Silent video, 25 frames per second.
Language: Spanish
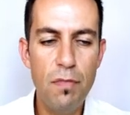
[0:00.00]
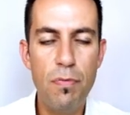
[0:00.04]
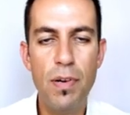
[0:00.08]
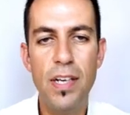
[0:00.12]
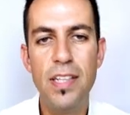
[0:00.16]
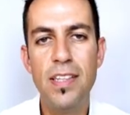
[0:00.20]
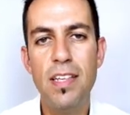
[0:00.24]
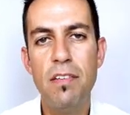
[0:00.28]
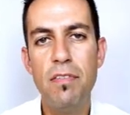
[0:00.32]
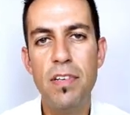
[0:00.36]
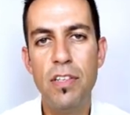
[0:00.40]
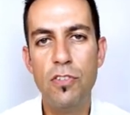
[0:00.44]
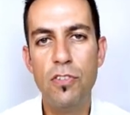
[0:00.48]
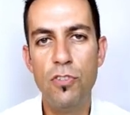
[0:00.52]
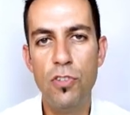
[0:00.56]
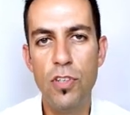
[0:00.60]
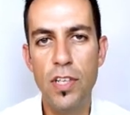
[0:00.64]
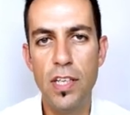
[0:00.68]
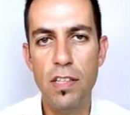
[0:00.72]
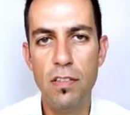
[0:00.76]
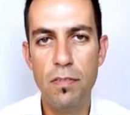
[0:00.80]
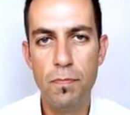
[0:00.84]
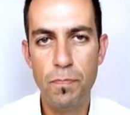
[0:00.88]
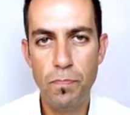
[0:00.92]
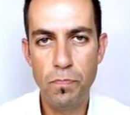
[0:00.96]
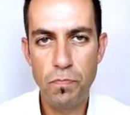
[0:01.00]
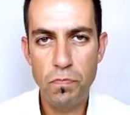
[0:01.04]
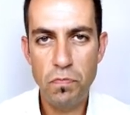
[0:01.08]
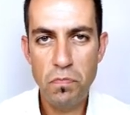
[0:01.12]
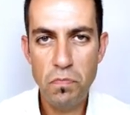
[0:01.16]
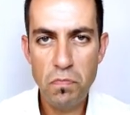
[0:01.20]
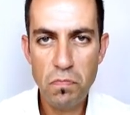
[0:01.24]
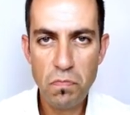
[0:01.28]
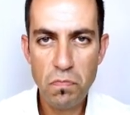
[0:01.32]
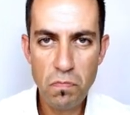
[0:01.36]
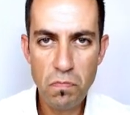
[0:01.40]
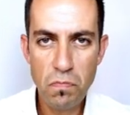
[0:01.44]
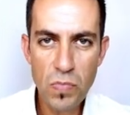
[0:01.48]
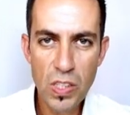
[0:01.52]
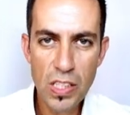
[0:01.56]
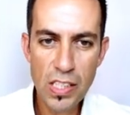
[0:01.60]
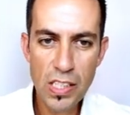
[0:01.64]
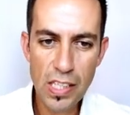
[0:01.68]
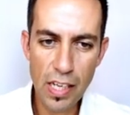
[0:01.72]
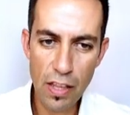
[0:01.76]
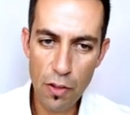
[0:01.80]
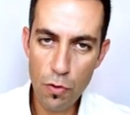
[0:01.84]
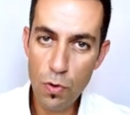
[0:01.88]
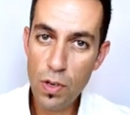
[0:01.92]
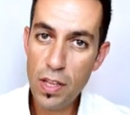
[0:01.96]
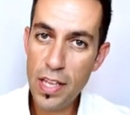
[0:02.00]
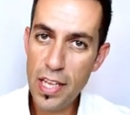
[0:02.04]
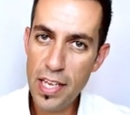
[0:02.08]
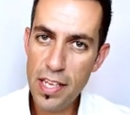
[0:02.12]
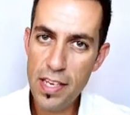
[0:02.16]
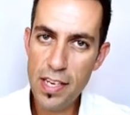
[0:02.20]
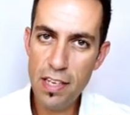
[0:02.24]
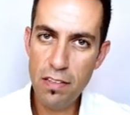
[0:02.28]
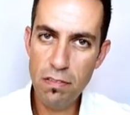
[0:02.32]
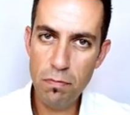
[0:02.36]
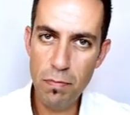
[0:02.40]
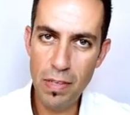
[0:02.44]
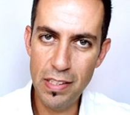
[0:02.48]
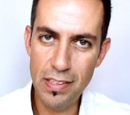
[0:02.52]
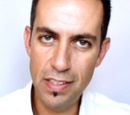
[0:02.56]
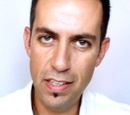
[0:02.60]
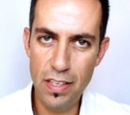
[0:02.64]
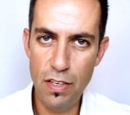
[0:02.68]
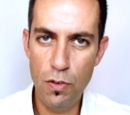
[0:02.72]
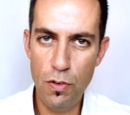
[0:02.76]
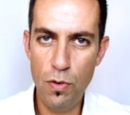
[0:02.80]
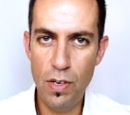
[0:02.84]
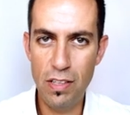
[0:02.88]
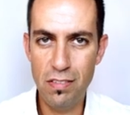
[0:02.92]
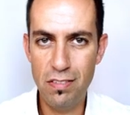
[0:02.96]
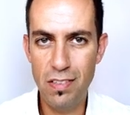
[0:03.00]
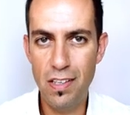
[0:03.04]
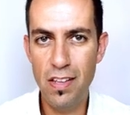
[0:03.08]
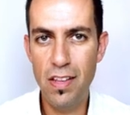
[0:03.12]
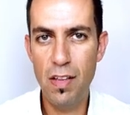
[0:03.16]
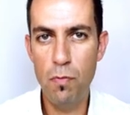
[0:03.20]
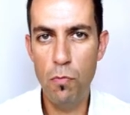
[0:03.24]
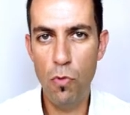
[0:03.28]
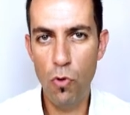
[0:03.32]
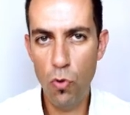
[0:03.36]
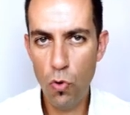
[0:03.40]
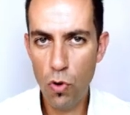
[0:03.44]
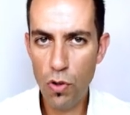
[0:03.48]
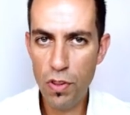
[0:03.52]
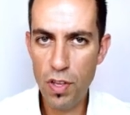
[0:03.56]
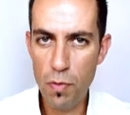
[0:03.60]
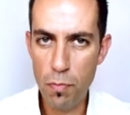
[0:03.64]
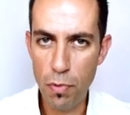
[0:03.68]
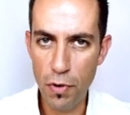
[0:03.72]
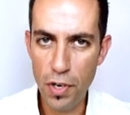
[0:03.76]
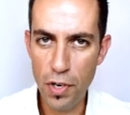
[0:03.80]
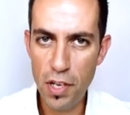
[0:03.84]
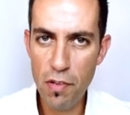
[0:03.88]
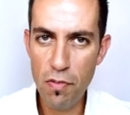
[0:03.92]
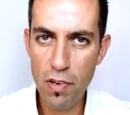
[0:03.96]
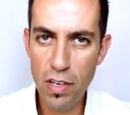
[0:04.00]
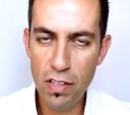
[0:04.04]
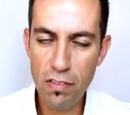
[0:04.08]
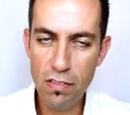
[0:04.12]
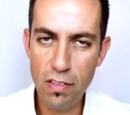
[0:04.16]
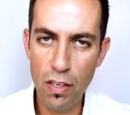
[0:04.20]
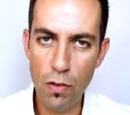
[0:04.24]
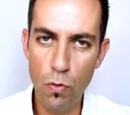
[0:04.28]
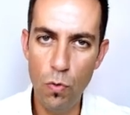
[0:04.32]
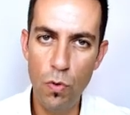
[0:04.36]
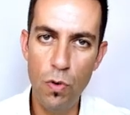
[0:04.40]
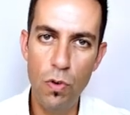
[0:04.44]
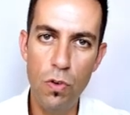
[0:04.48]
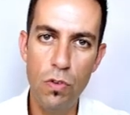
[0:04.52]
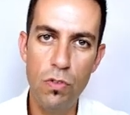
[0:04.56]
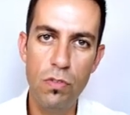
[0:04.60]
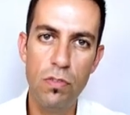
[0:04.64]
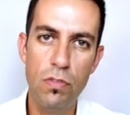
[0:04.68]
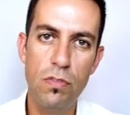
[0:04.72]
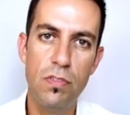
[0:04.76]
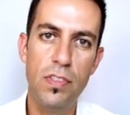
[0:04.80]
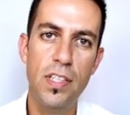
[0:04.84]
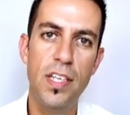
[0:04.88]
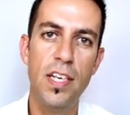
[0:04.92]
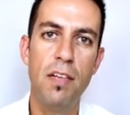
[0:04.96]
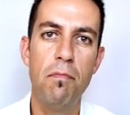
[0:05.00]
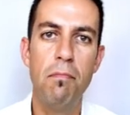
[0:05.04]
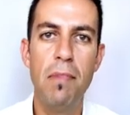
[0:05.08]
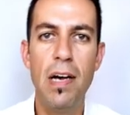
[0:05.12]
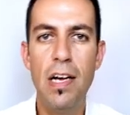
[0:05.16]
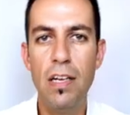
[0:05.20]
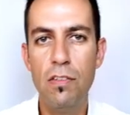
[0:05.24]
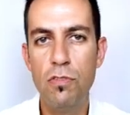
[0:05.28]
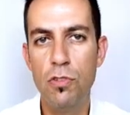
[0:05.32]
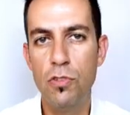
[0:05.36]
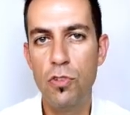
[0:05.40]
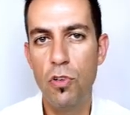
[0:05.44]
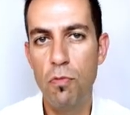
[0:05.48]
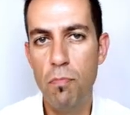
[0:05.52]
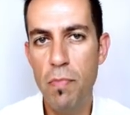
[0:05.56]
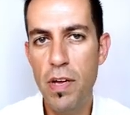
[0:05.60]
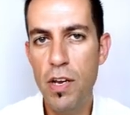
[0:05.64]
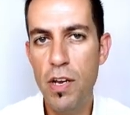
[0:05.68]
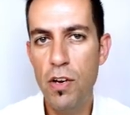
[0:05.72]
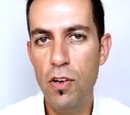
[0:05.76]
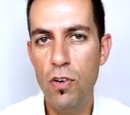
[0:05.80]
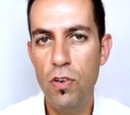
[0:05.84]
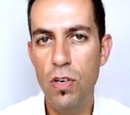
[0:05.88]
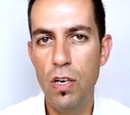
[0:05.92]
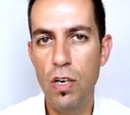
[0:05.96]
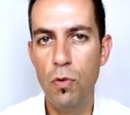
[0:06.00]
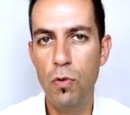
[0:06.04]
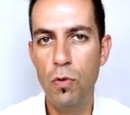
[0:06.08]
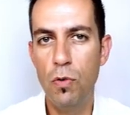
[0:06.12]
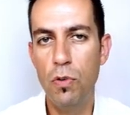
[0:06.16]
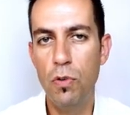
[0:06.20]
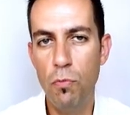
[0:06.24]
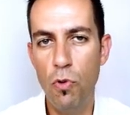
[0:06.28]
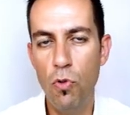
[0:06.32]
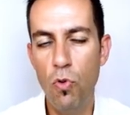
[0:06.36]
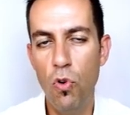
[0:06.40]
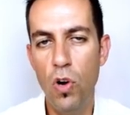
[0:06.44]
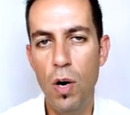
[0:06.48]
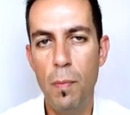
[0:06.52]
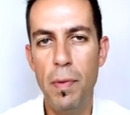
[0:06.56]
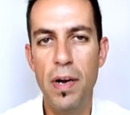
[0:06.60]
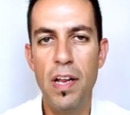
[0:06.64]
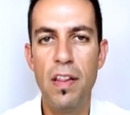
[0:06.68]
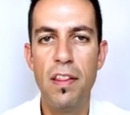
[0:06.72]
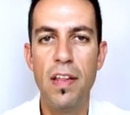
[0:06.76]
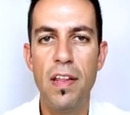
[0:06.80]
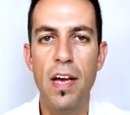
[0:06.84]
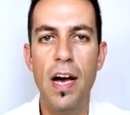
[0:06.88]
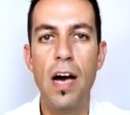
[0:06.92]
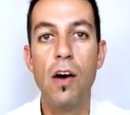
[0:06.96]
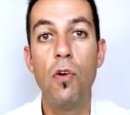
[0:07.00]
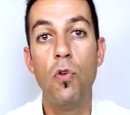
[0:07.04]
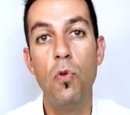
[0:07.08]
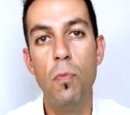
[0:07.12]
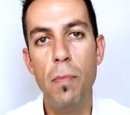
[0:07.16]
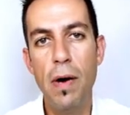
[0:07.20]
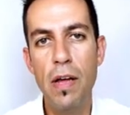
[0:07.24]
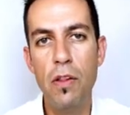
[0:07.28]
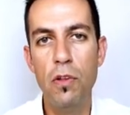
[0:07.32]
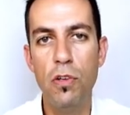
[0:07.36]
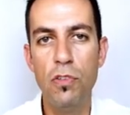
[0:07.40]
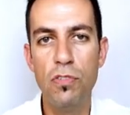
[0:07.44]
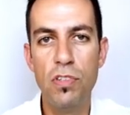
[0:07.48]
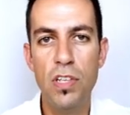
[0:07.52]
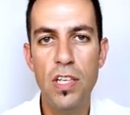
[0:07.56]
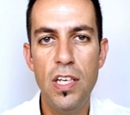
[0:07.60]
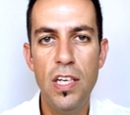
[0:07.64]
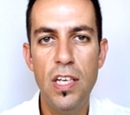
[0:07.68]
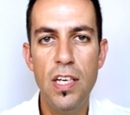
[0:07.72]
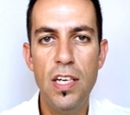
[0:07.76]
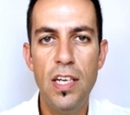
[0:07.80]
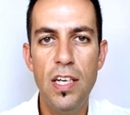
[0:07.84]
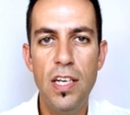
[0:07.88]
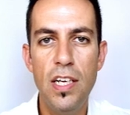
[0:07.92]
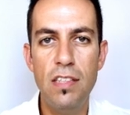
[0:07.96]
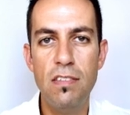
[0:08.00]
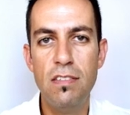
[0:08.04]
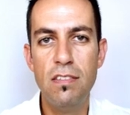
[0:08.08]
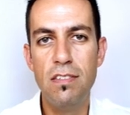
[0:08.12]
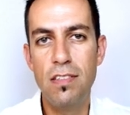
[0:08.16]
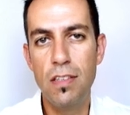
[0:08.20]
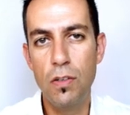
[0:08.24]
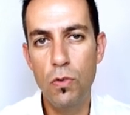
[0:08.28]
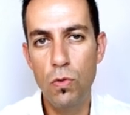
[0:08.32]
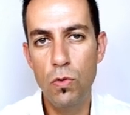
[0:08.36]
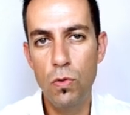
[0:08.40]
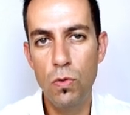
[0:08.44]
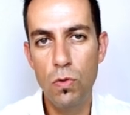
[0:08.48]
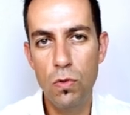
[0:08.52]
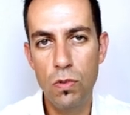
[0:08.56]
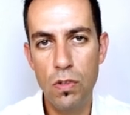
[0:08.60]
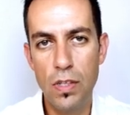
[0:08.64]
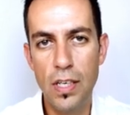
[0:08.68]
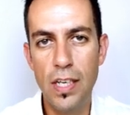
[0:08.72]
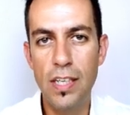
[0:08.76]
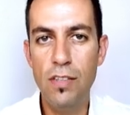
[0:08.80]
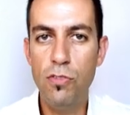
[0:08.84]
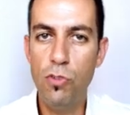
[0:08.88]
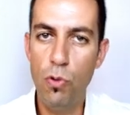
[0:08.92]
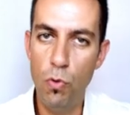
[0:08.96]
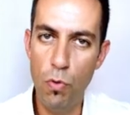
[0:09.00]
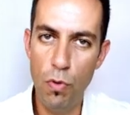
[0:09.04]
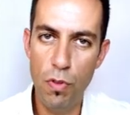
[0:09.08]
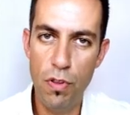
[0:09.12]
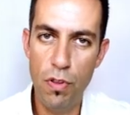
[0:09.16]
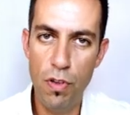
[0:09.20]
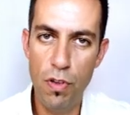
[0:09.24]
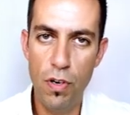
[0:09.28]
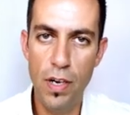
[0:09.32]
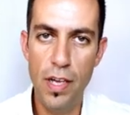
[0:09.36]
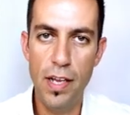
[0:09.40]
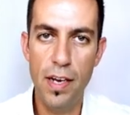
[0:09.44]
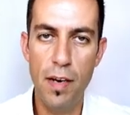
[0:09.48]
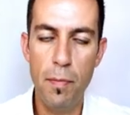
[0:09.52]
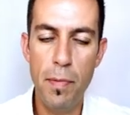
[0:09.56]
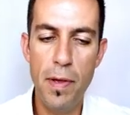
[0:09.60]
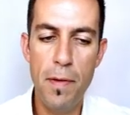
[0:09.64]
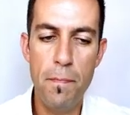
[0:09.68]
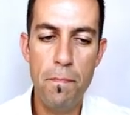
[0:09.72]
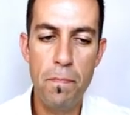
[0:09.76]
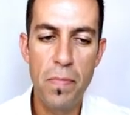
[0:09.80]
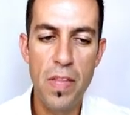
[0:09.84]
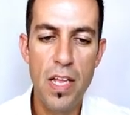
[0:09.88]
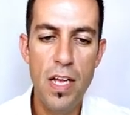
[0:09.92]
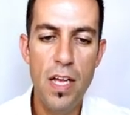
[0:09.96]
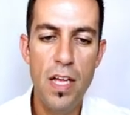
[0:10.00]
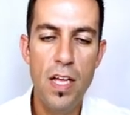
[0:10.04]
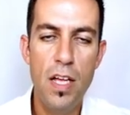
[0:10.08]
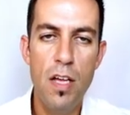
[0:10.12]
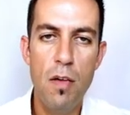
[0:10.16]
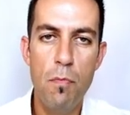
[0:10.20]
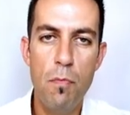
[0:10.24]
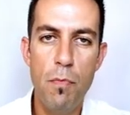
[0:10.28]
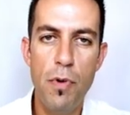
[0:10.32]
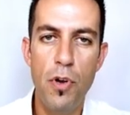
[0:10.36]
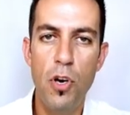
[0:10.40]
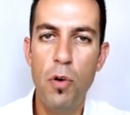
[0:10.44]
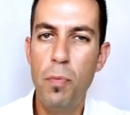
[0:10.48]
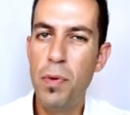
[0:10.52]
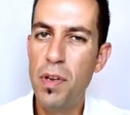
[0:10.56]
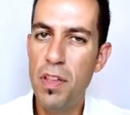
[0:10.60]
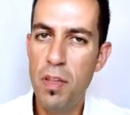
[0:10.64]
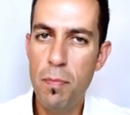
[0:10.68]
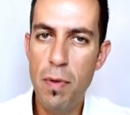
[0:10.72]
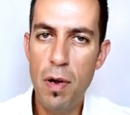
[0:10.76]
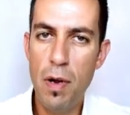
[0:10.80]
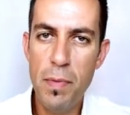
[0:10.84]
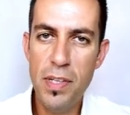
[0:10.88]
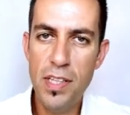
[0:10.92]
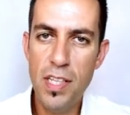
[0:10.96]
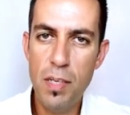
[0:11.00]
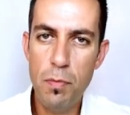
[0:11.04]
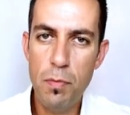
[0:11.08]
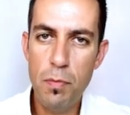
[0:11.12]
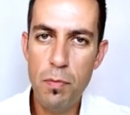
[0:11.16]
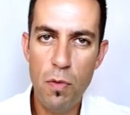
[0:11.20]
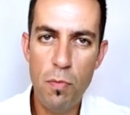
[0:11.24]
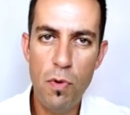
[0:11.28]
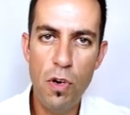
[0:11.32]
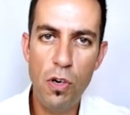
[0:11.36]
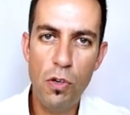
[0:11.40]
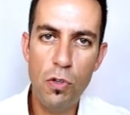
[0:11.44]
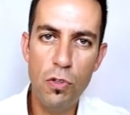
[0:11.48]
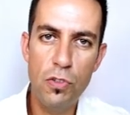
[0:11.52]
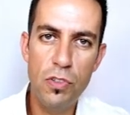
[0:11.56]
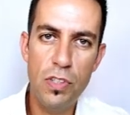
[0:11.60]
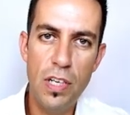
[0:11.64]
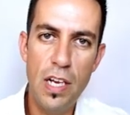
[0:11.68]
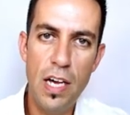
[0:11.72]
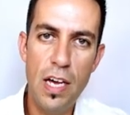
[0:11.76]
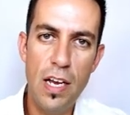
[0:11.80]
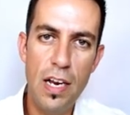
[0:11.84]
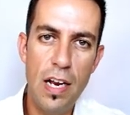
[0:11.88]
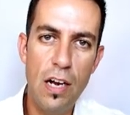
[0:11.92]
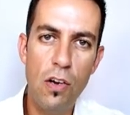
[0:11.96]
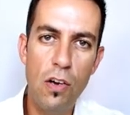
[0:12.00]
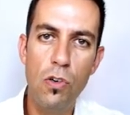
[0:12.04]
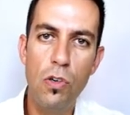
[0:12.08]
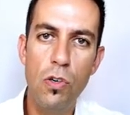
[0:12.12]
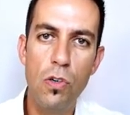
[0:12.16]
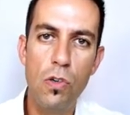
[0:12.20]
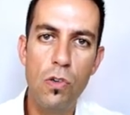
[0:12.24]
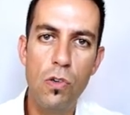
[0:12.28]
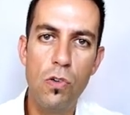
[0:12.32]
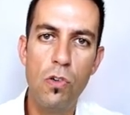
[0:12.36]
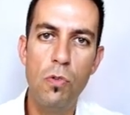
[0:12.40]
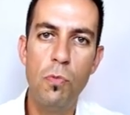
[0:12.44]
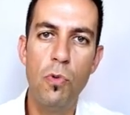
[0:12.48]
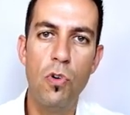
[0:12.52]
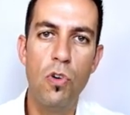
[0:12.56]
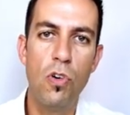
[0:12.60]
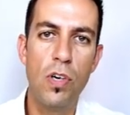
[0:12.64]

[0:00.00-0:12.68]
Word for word: diferentes versiones. Cada una de ellas va a tener una serie de módulos disponibles, algunos tienen más, otros menos, algunos módulos aparecen agrupados en según qué solución ERP. Pero principalmente podemos encontrar algo como